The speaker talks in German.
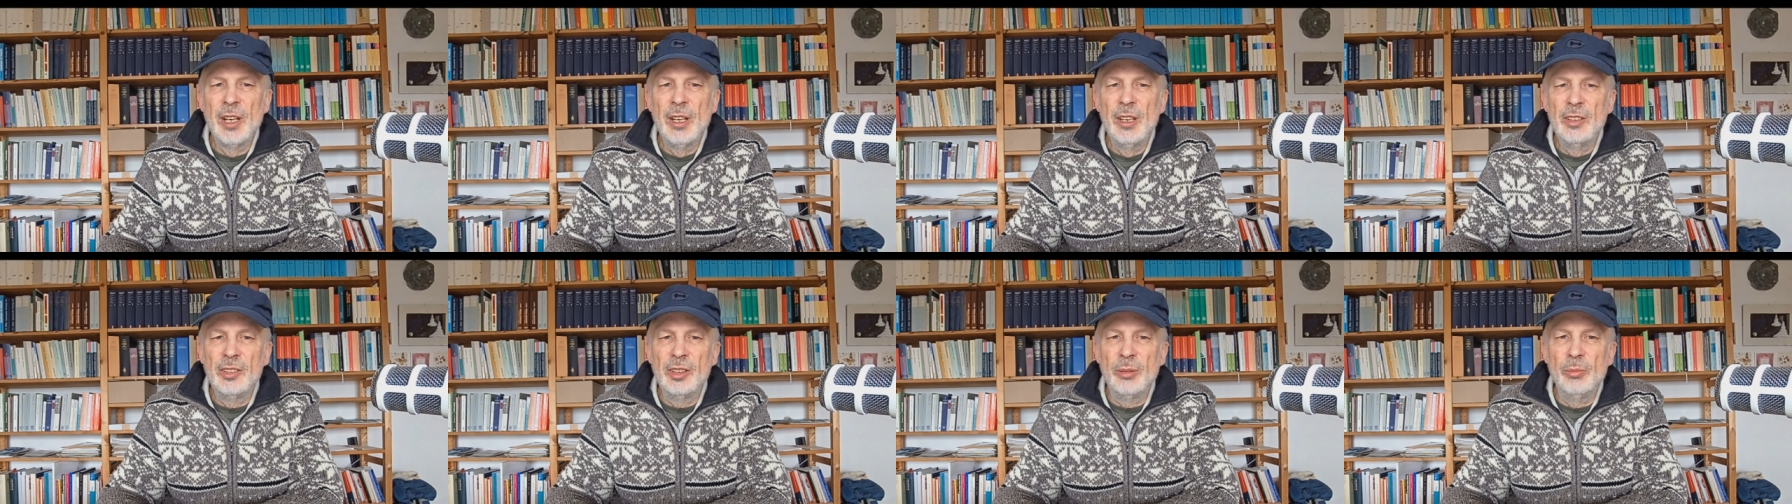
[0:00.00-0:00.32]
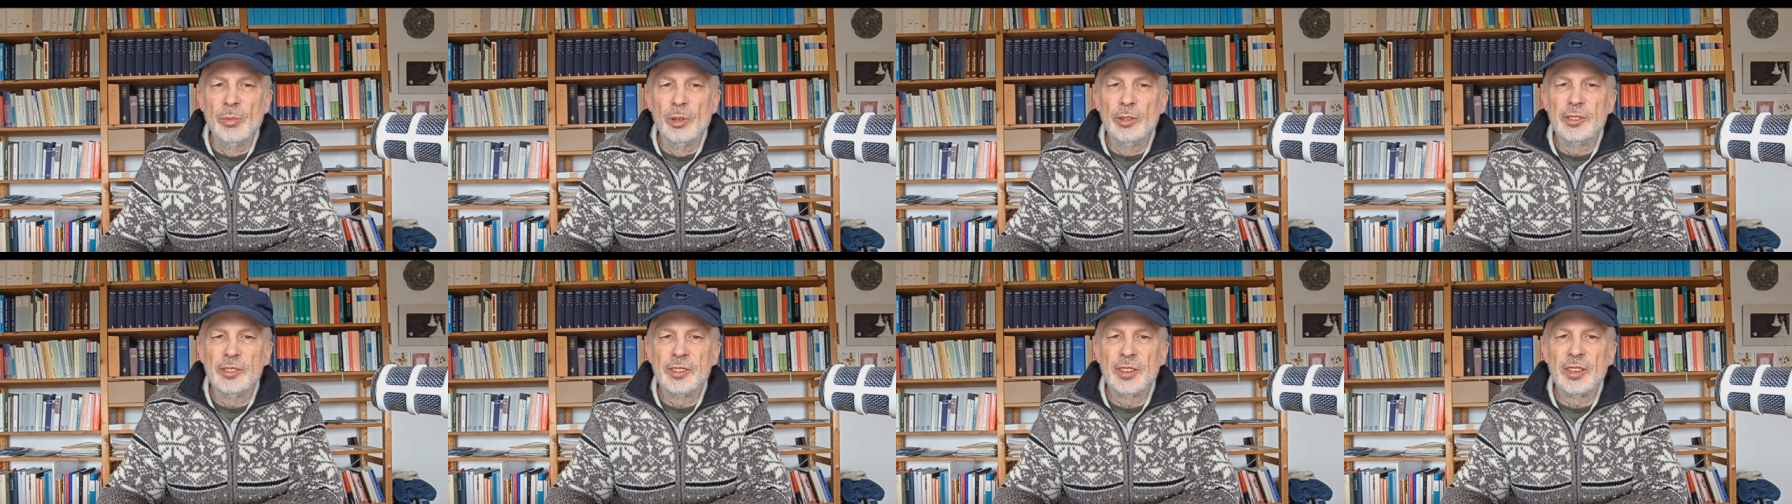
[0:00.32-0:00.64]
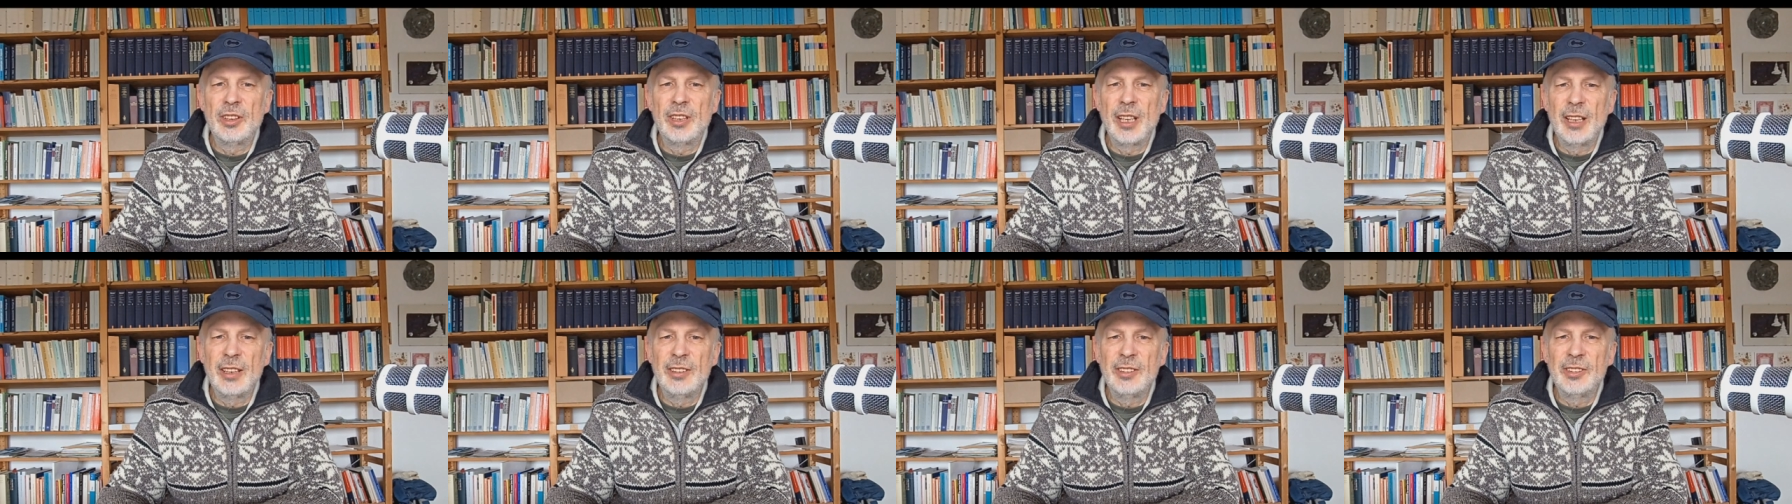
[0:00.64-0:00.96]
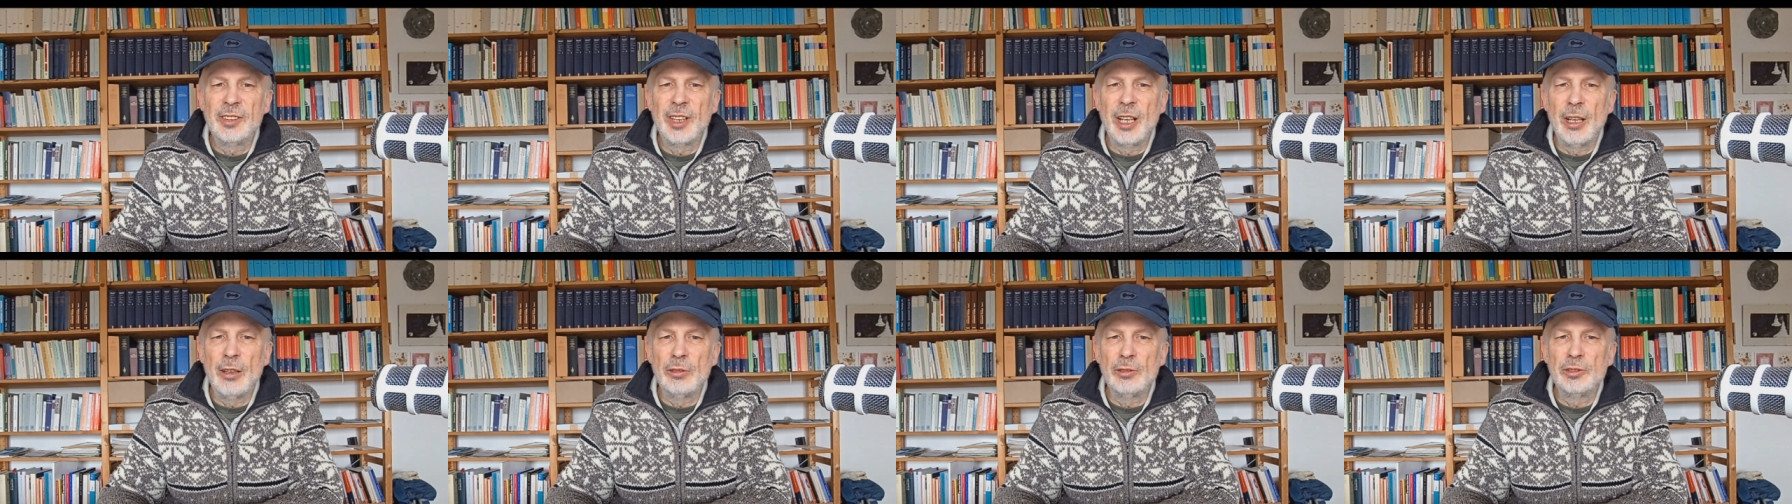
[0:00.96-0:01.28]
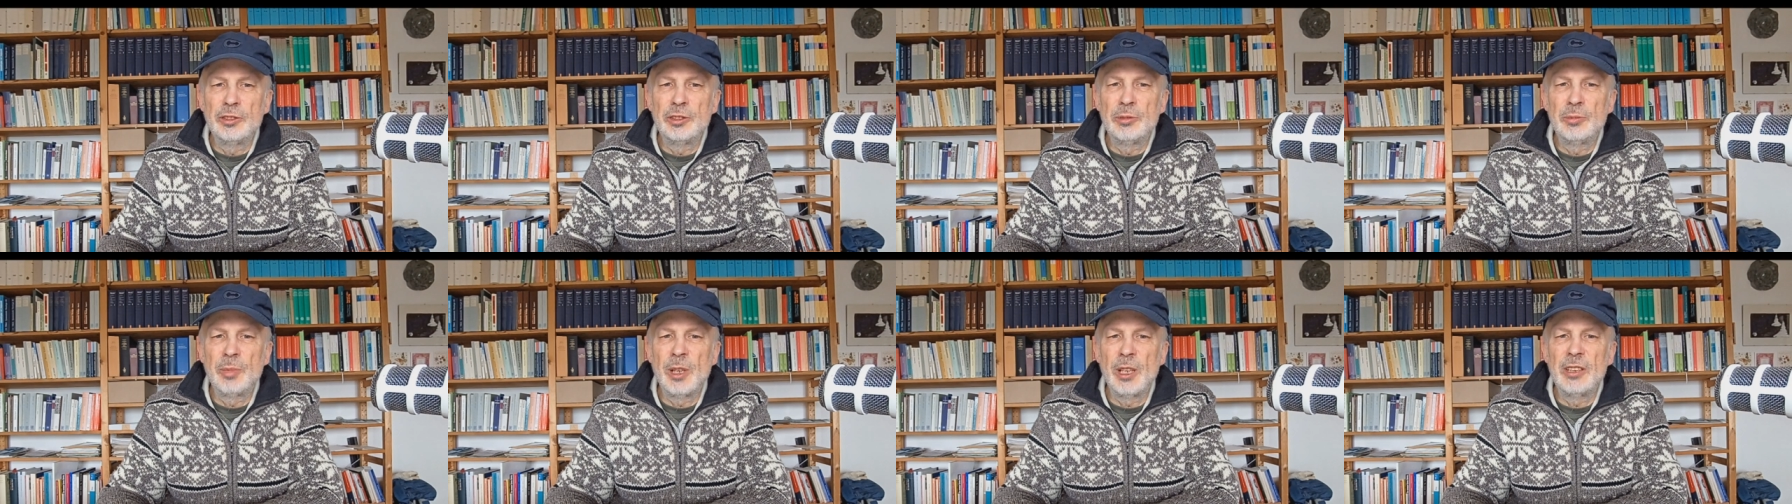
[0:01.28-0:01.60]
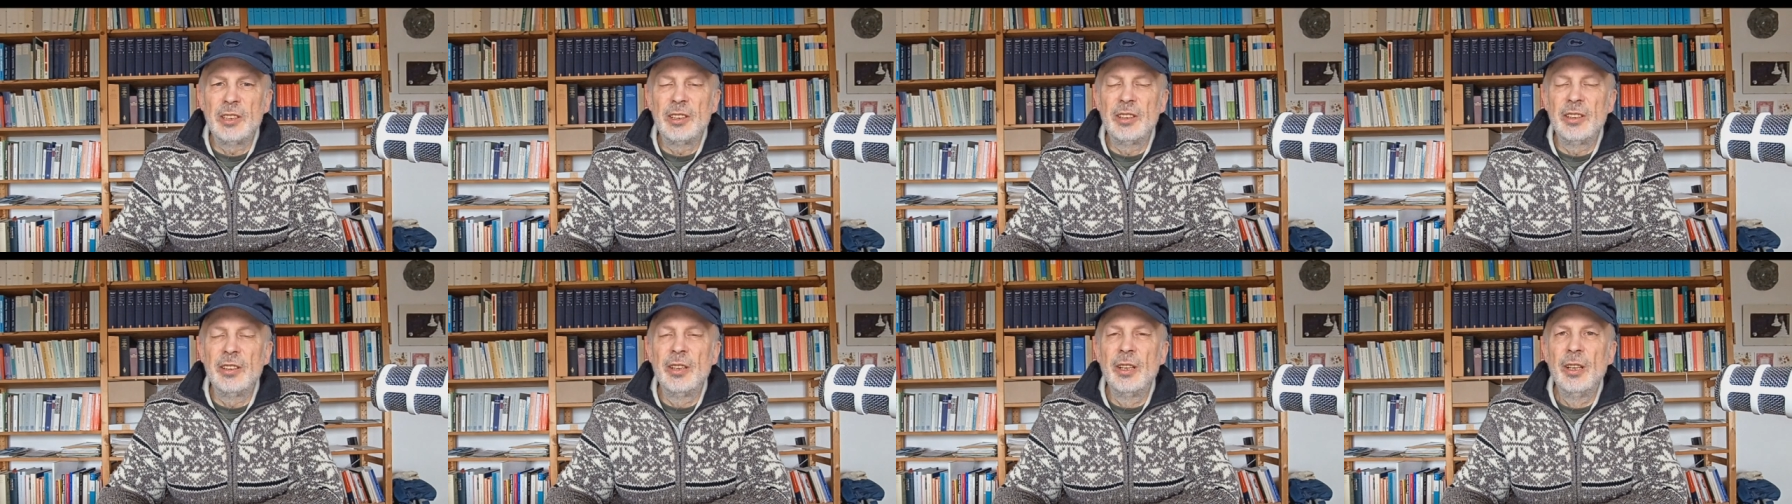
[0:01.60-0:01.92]
Sie müsste das
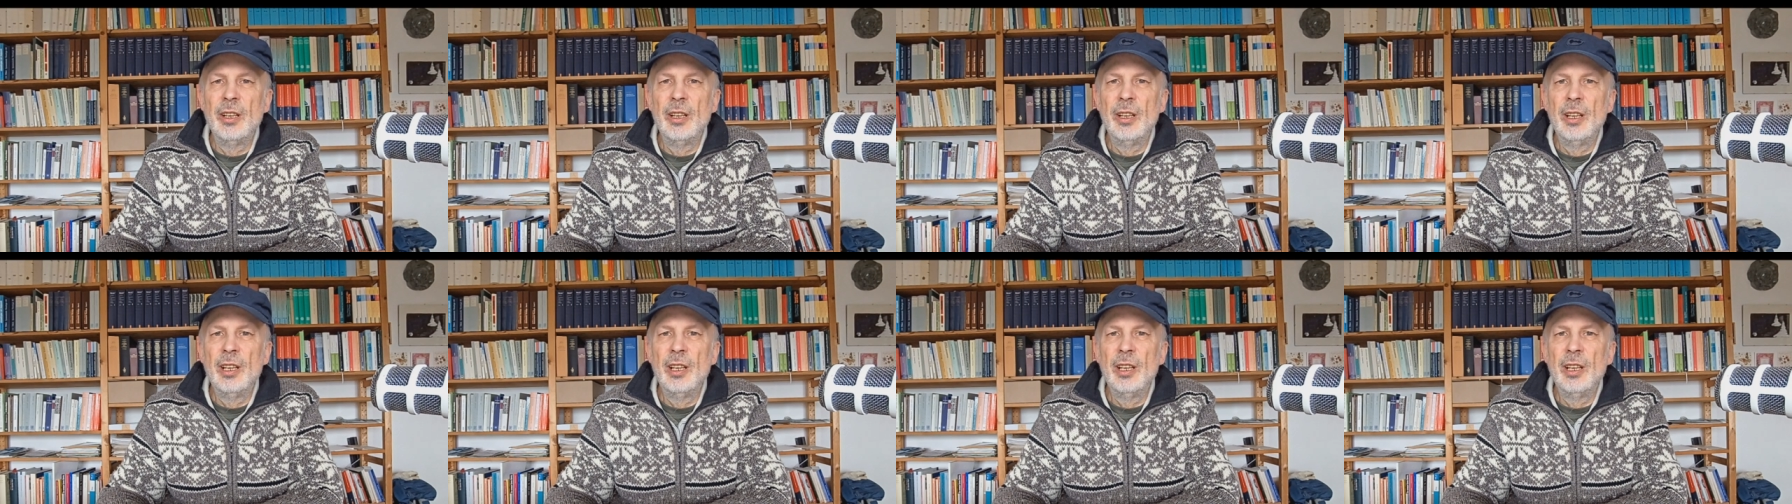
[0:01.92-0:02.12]
aussprechen,